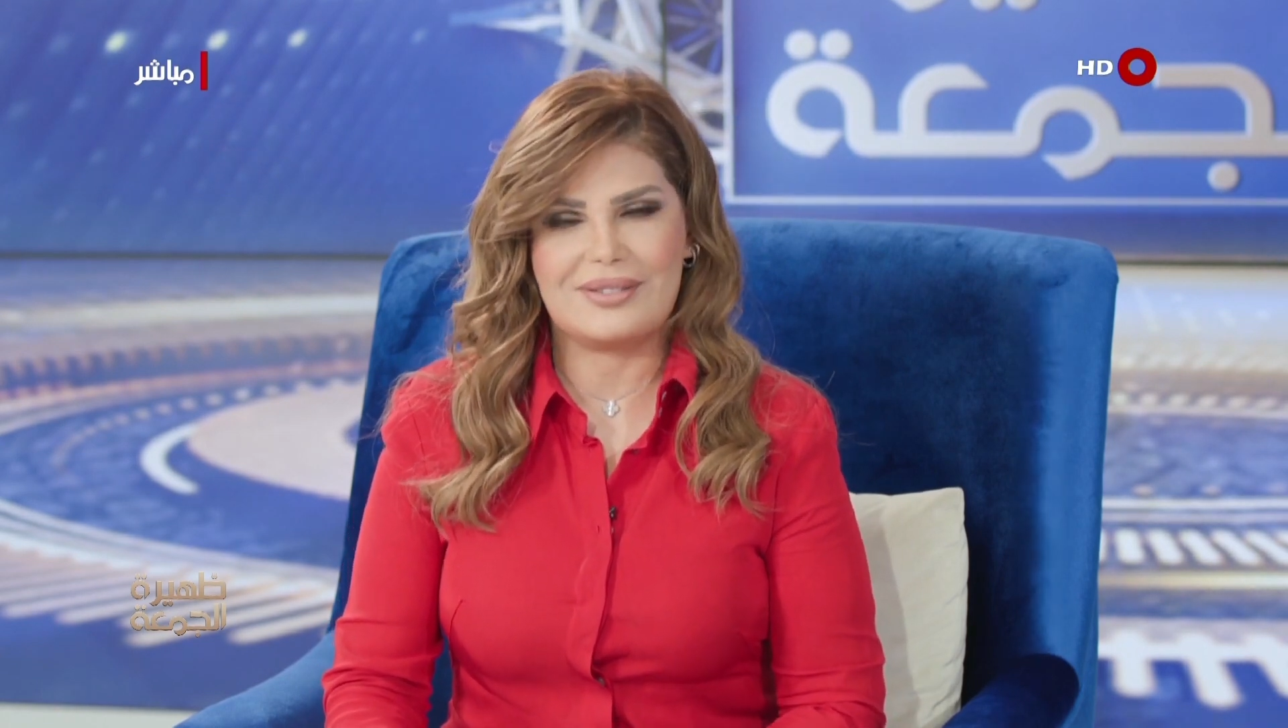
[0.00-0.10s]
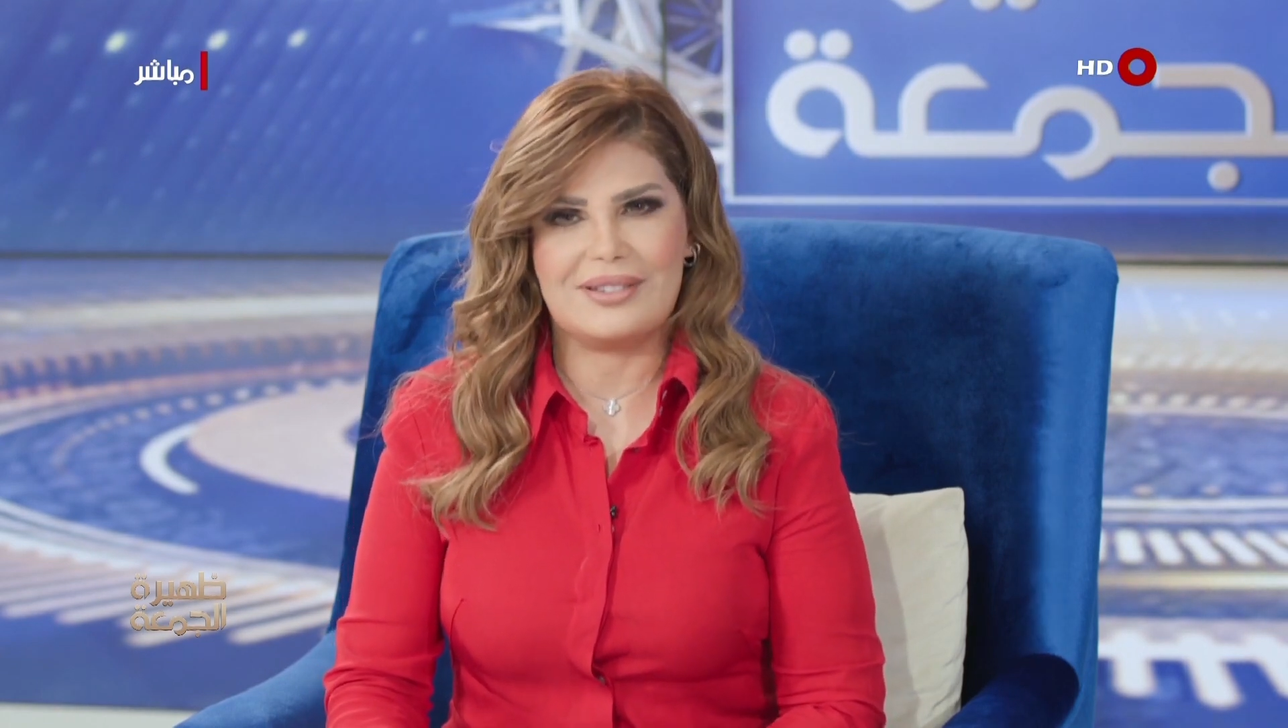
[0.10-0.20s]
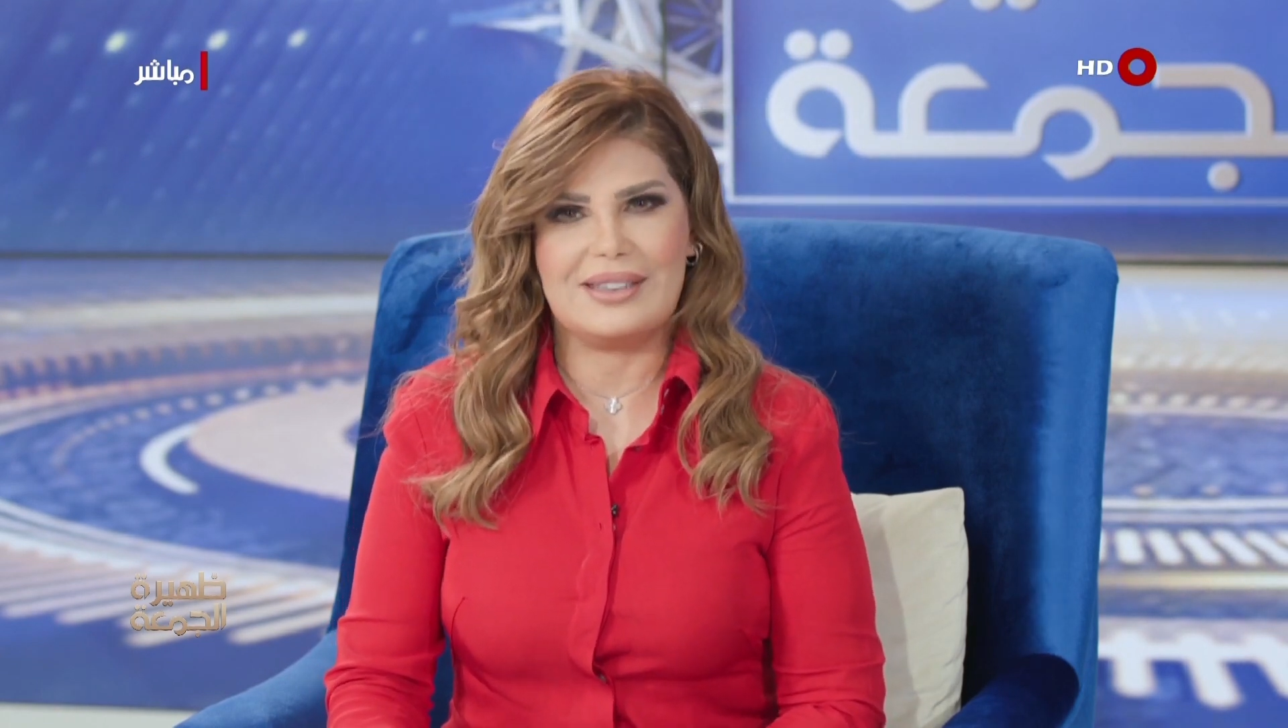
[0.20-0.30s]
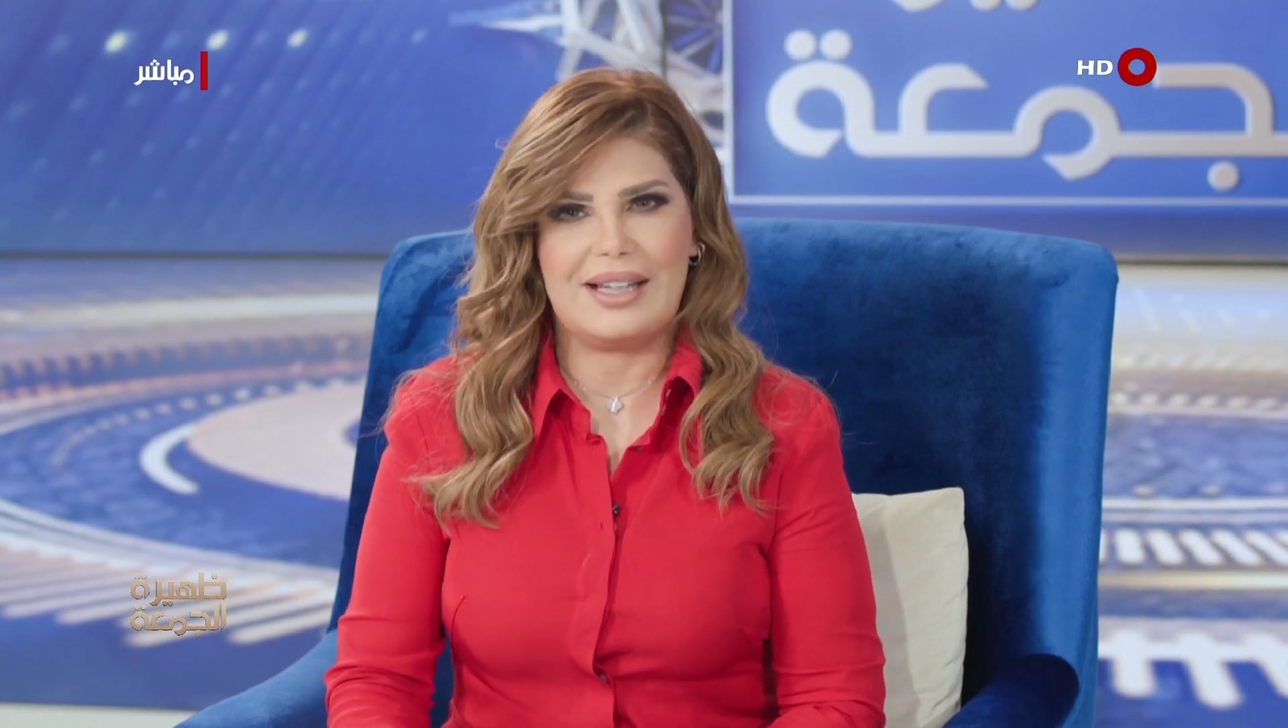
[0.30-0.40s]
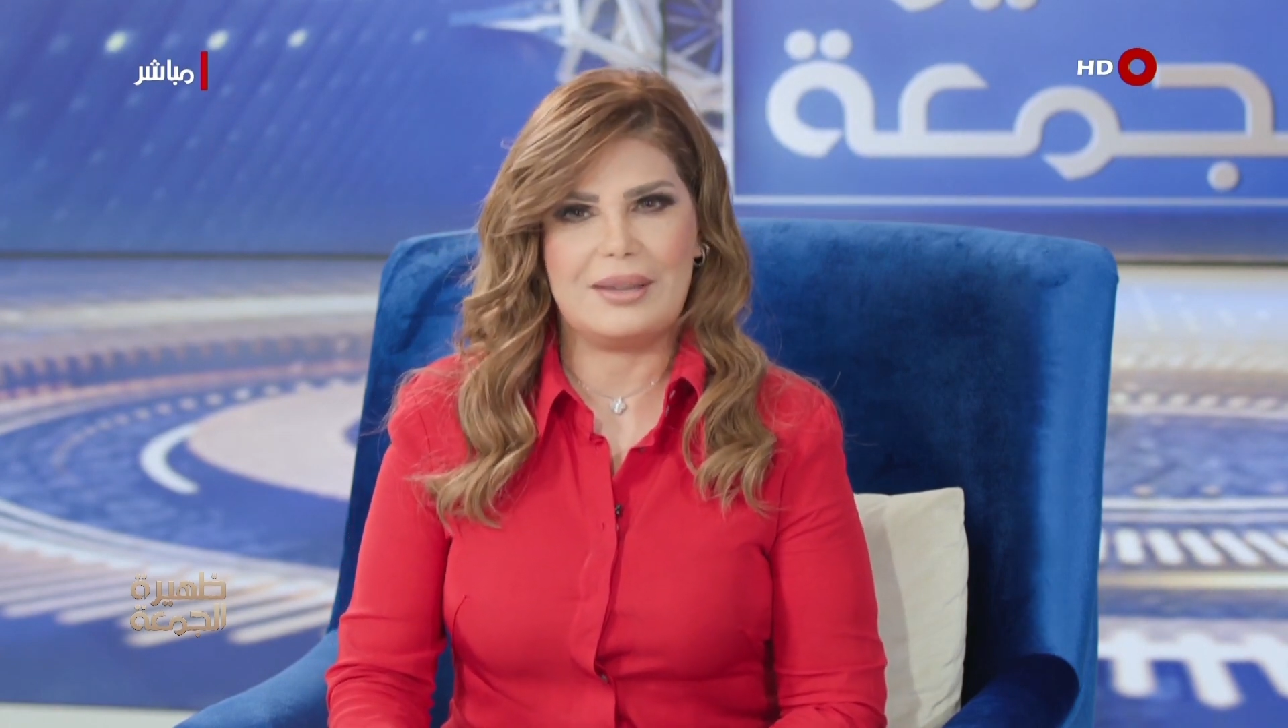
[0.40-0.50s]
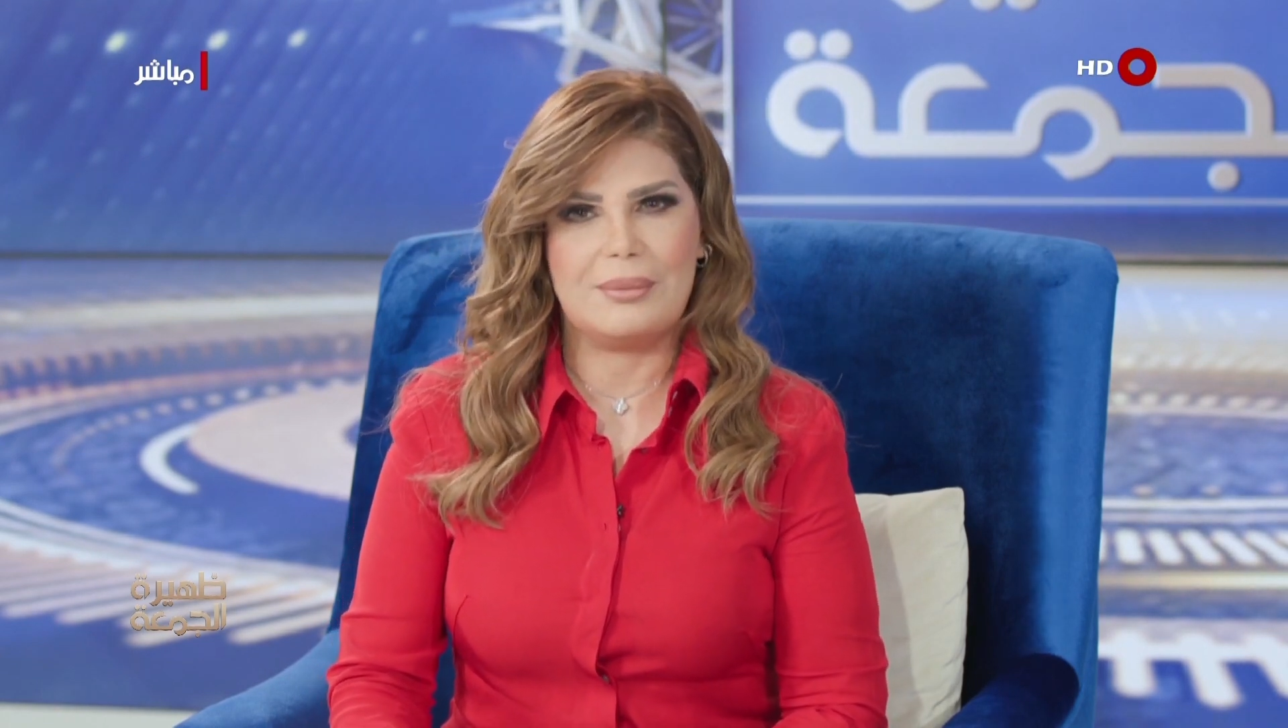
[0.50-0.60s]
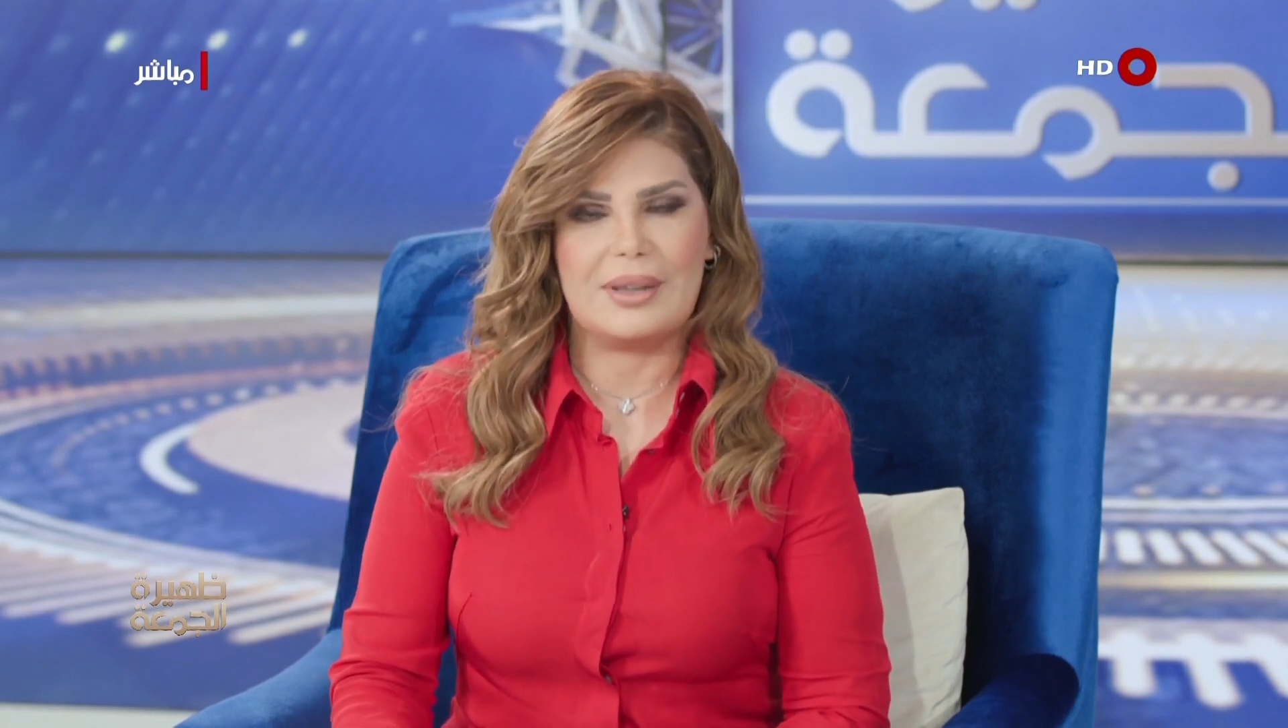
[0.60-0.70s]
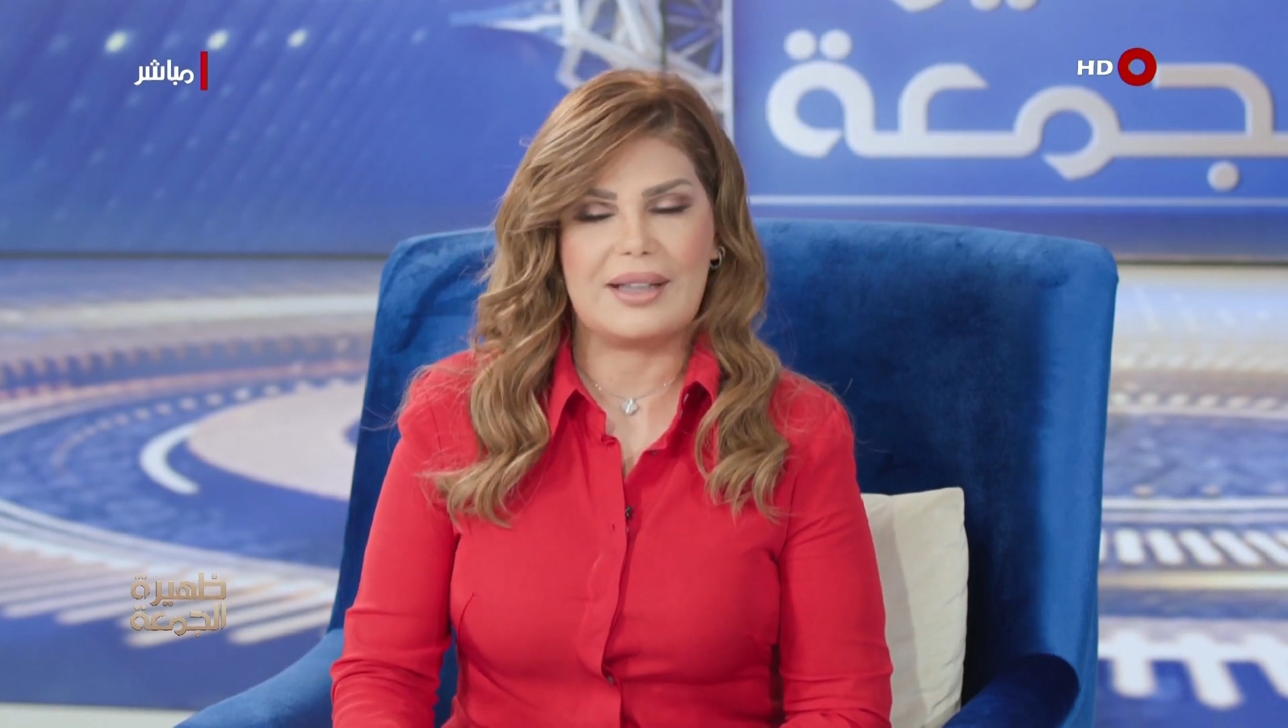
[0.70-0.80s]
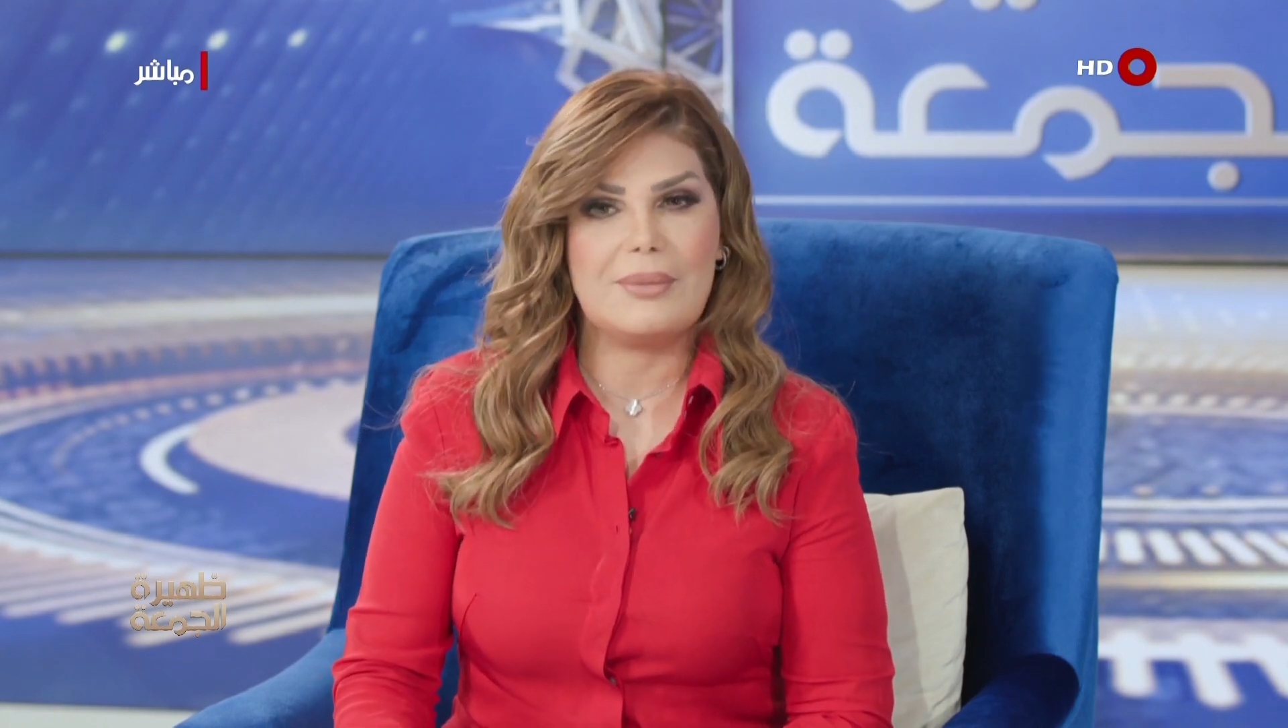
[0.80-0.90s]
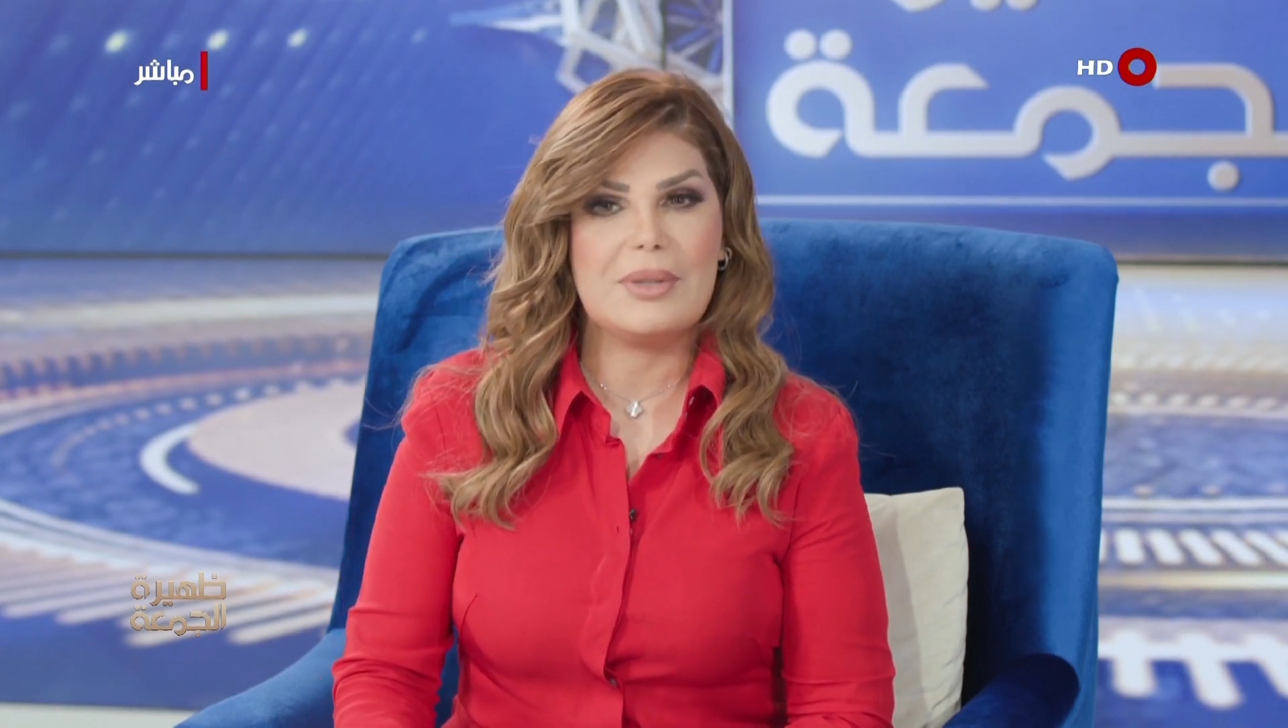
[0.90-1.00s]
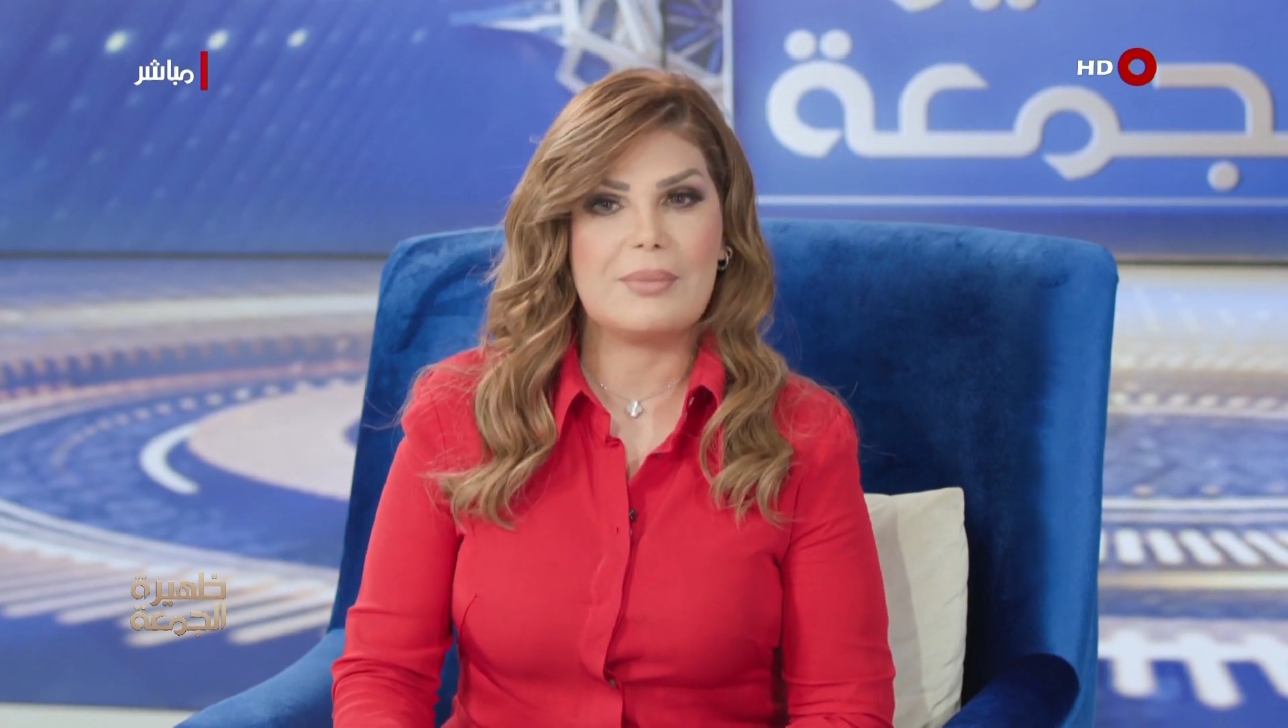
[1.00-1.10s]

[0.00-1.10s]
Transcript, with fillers: نعيم من قبل